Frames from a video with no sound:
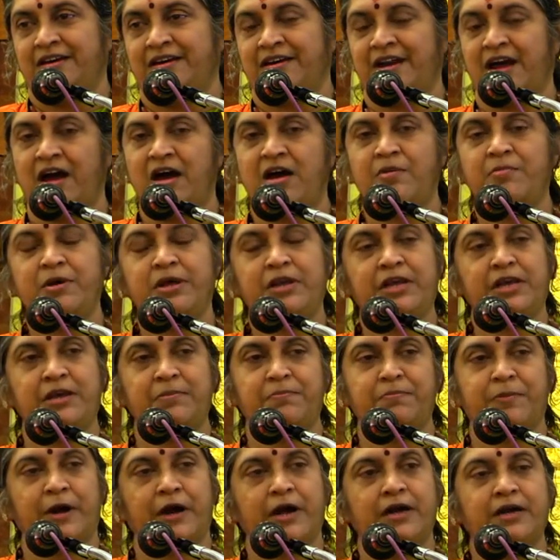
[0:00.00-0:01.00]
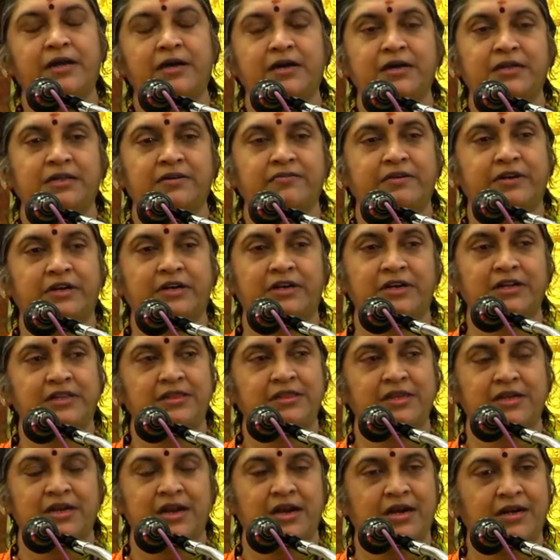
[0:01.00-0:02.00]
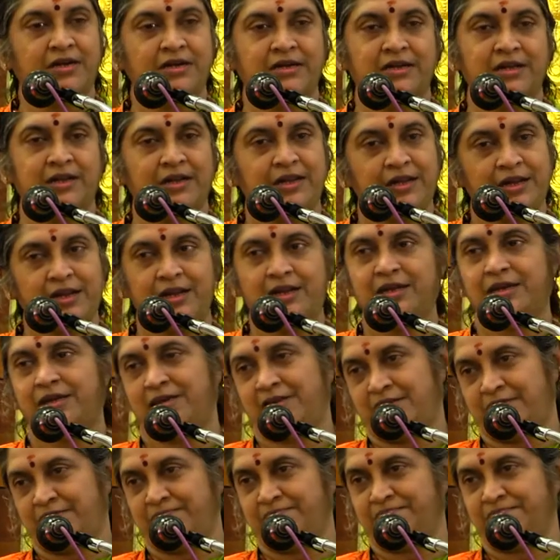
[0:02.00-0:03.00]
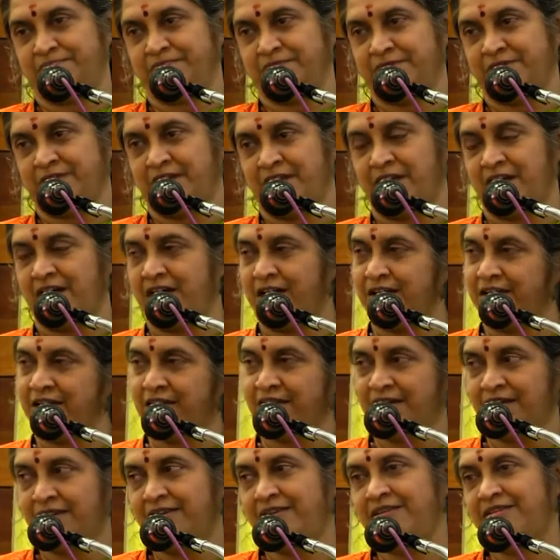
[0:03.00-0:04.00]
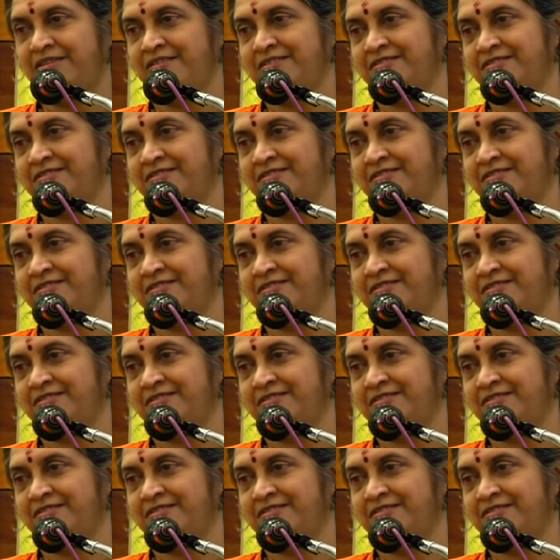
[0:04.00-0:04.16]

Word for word: ராமனை பாடாதவர்கள் இந்த நாட்டில் இல்லை ஆனால்